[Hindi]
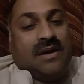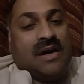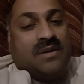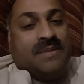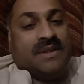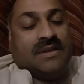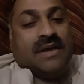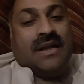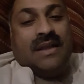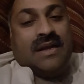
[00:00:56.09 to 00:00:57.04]
हक
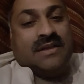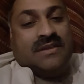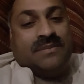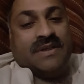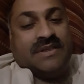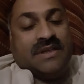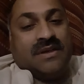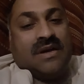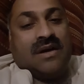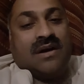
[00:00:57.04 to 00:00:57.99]
बनता है लानत भेजने
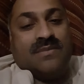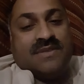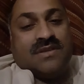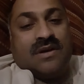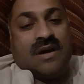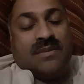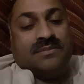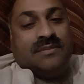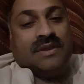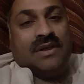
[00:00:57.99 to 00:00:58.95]
का कम से
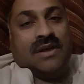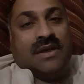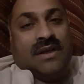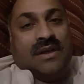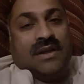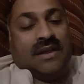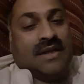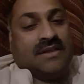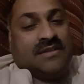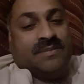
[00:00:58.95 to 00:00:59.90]
कम
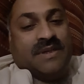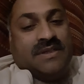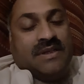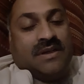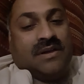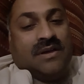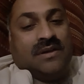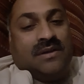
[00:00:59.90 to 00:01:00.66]
लानत भेजने का